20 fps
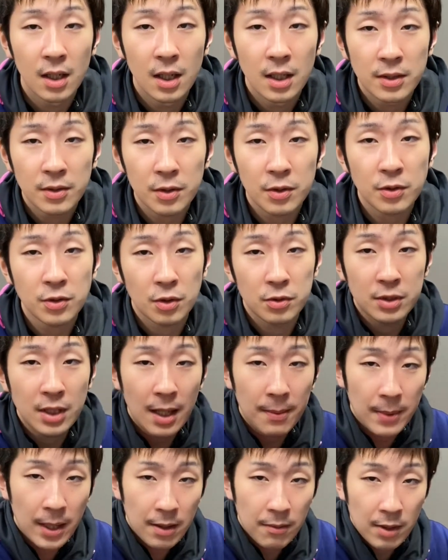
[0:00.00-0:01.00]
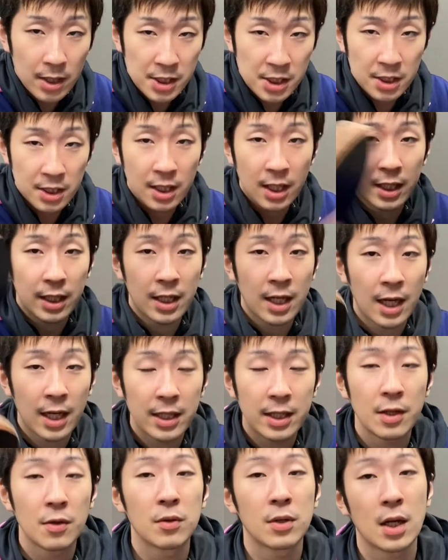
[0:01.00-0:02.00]
それこそ裏面はしっかり回
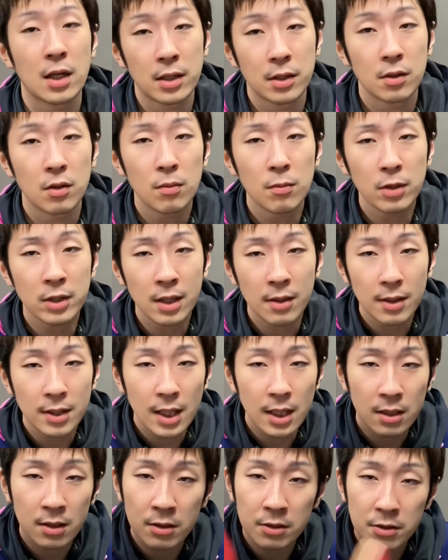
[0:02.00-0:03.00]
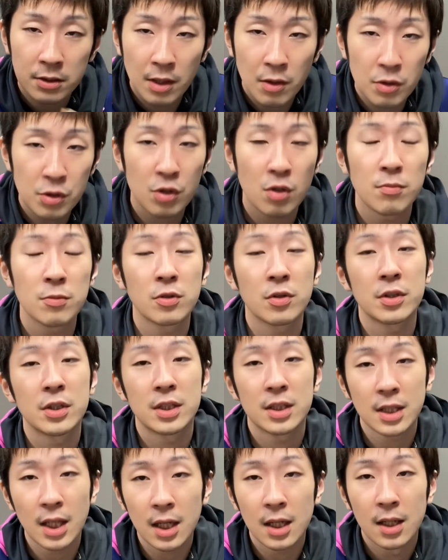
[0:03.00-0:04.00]
転をかける表はナックルで押し込むといっ
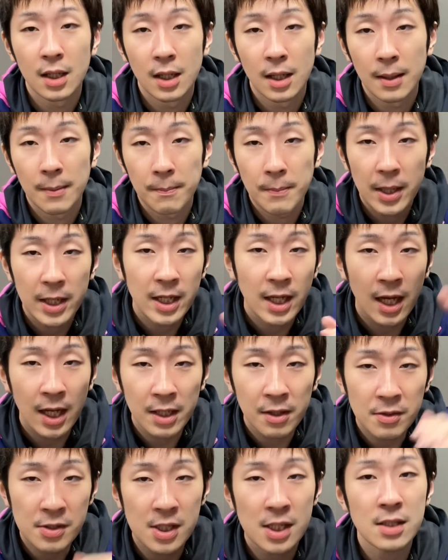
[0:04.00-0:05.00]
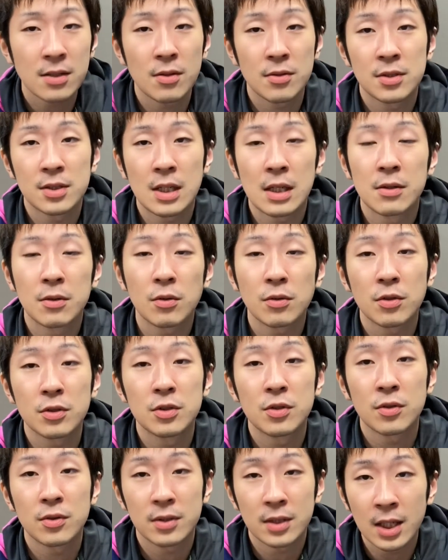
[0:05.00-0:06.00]
たメリハリをちゃんとつけること
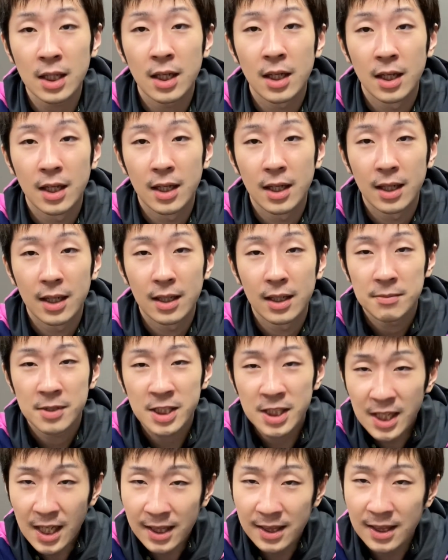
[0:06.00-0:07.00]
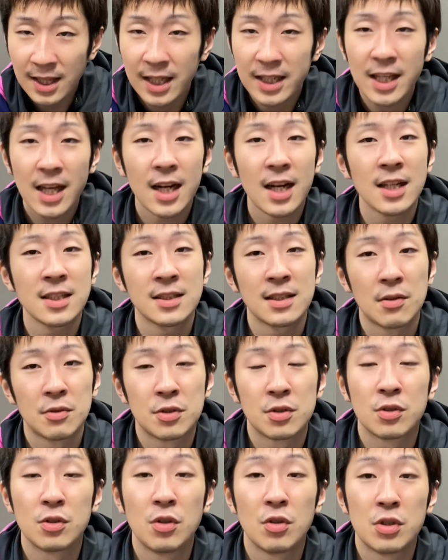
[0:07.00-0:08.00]
によって違ったいやらしさを
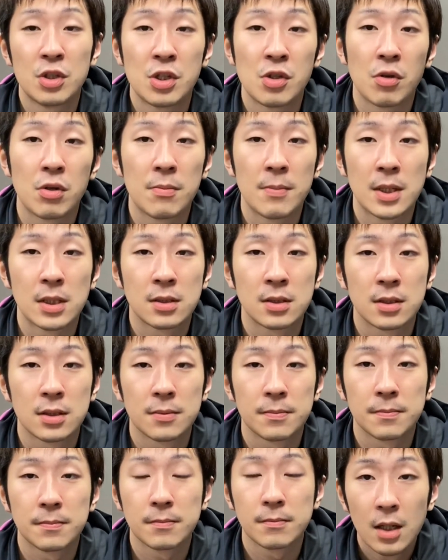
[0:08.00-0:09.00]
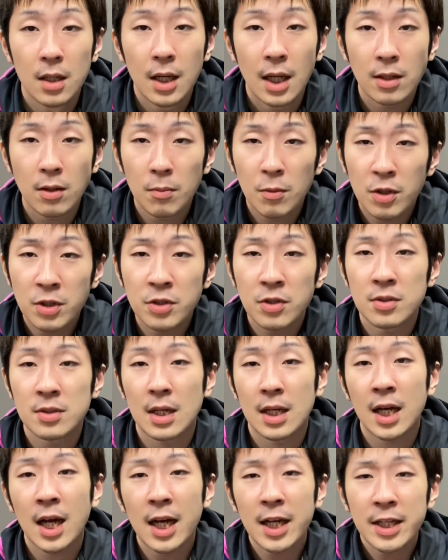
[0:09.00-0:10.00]
作るようにしておりますあともう一つ
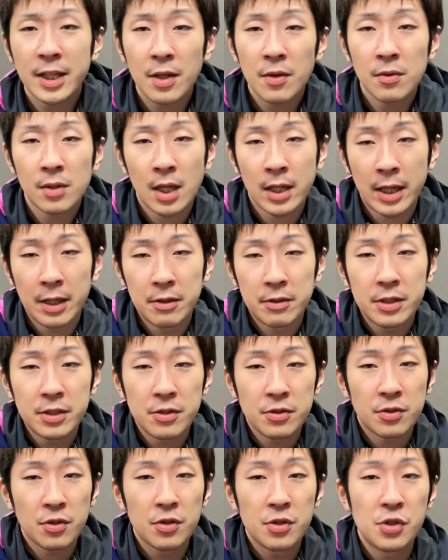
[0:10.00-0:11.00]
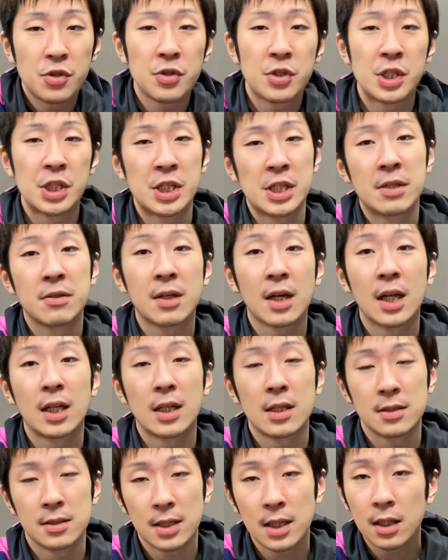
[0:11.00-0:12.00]
は回転をかける技術を重視してるからで
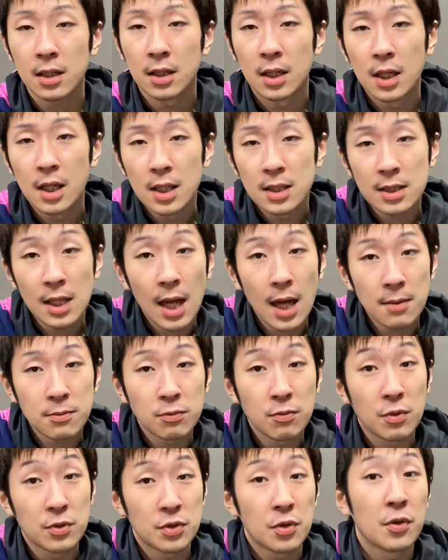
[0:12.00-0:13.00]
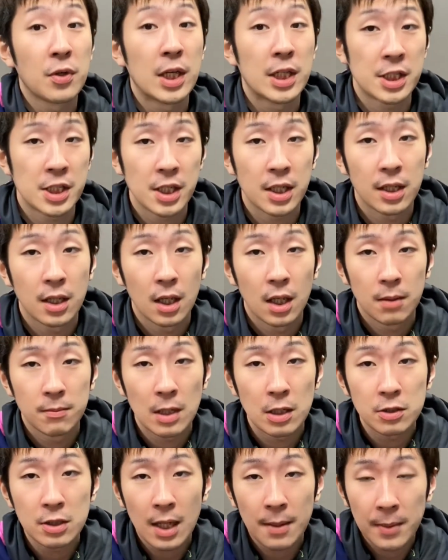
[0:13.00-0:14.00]
すねサーブもそうだし、
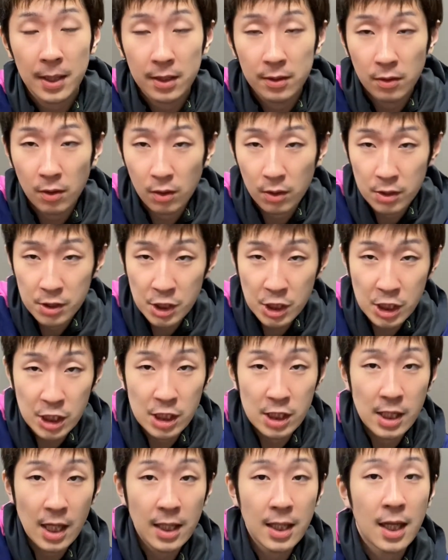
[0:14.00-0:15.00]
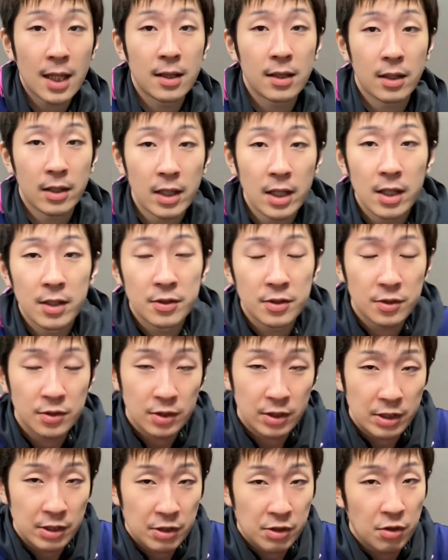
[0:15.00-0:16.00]
まあ、裏面のチキータであったり
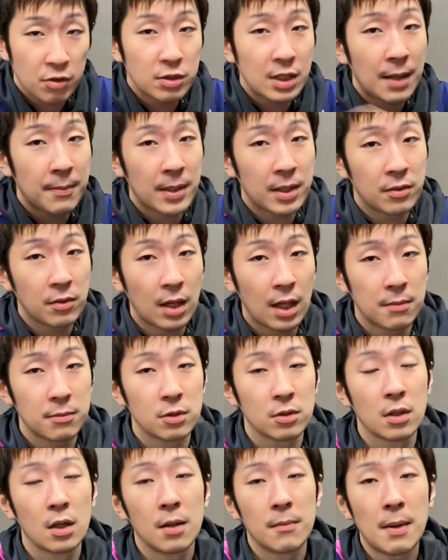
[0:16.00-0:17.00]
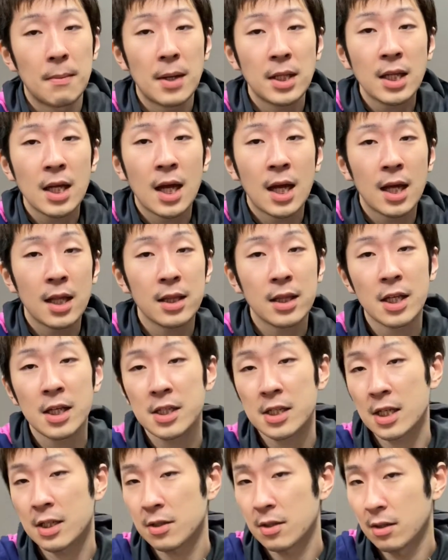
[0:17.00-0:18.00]
ツッツキューション裏面ドライブ、まあ、または反転
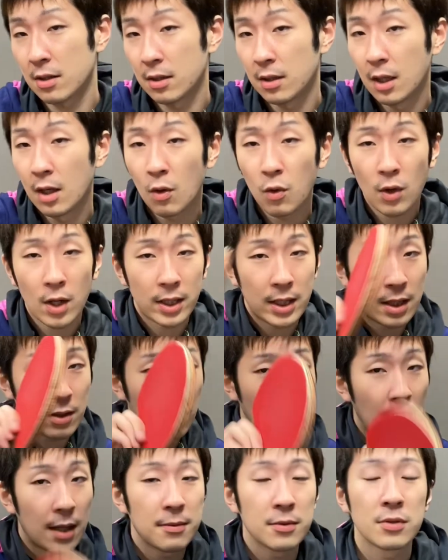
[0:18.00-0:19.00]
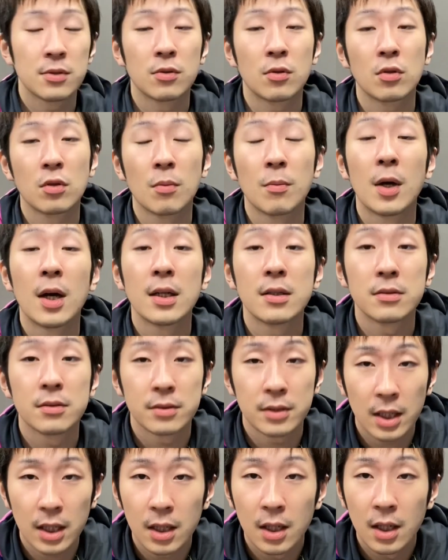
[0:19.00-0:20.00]
してフォアでドライブすることもあるんで